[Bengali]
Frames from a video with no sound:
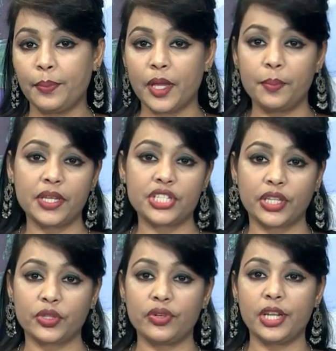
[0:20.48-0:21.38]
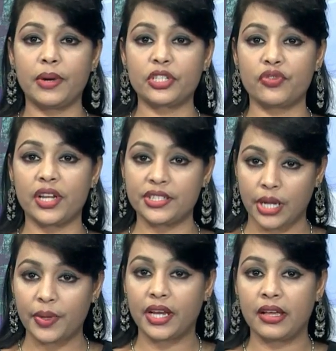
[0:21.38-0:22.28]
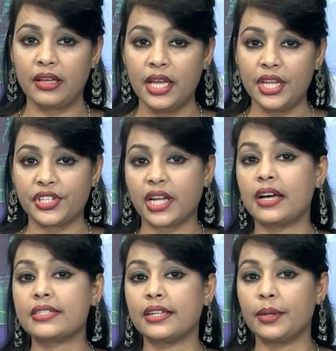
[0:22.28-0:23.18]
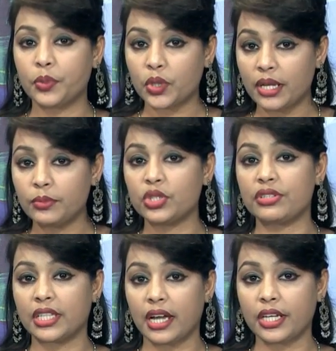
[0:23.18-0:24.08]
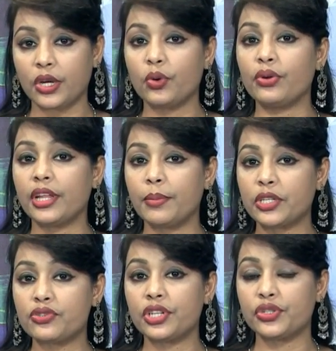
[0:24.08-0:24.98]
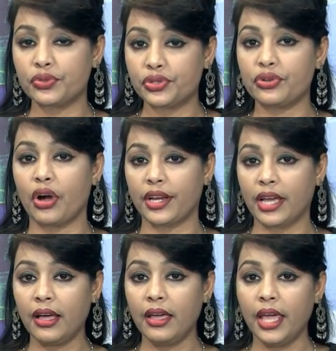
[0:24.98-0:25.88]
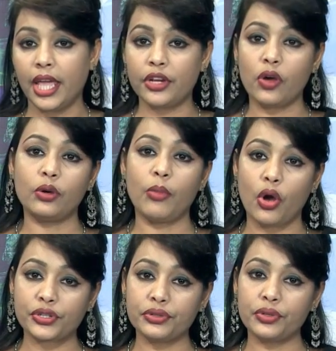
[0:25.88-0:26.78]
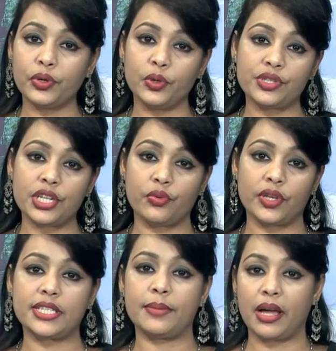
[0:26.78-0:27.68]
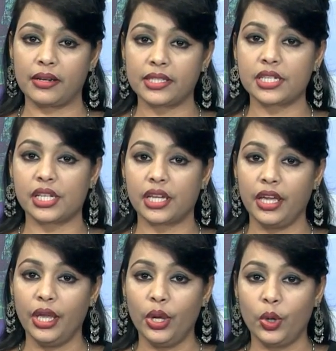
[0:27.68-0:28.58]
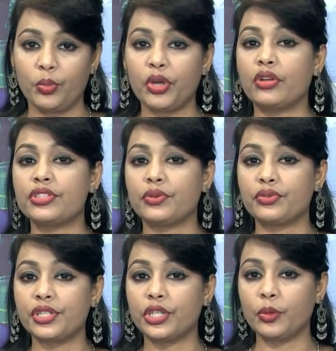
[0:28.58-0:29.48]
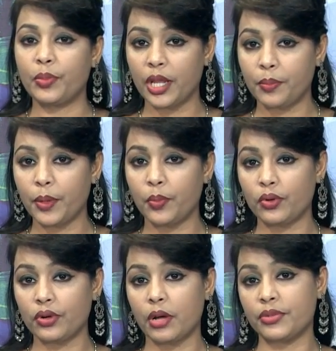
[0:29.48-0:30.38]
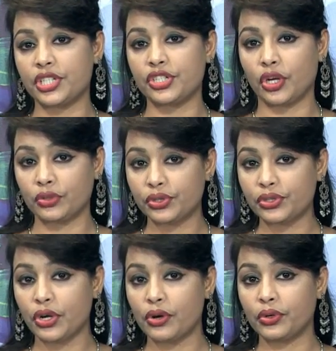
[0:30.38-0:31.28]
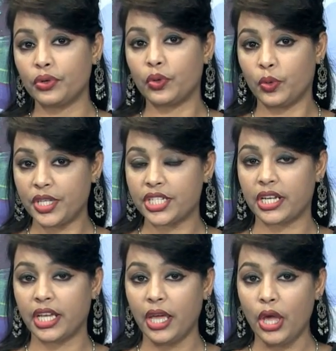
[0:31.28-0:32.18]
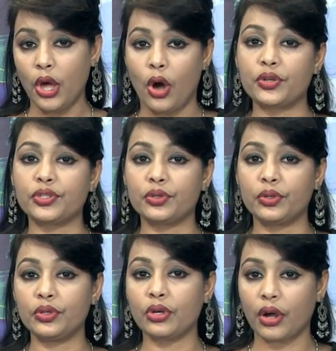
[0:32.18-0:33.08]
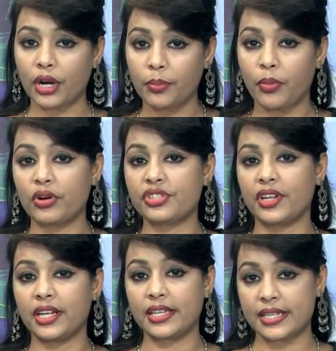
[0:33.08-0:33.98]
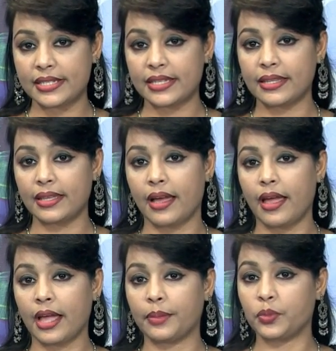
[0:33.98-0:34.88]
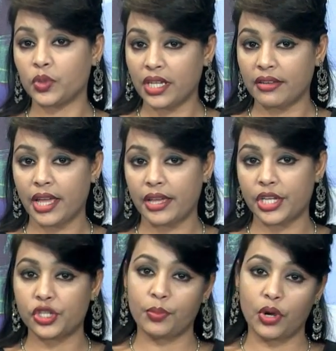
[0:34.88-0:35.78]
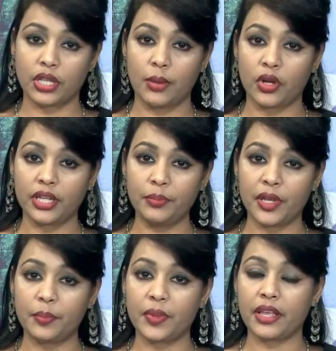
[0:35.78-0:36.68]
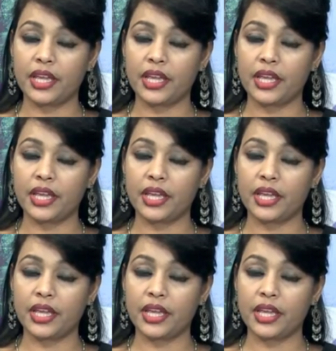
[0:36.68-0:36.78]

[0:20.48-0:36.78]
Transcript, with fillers: বিএনপি জাতীয় নির্বাচনে যাবে না শেখ হাসিনা প্রধানমন্ত্রী থাকলে কোনো নির্বাচনই সুষ্ঠু হয় না এই রকম অসংখ্য নজির রয়েছে বাংলাদেশে হবিগঞ্জে অনুষ্ঠিত বিএনপি পৌর কমিটির সদস্য সংগ্রহ অভিযানে অংশগ্রহণ করার পর চ্যানেল এসকে দেয়া এক প্রতিক্রিয়ায় এসব কথা বলেন বিএনপির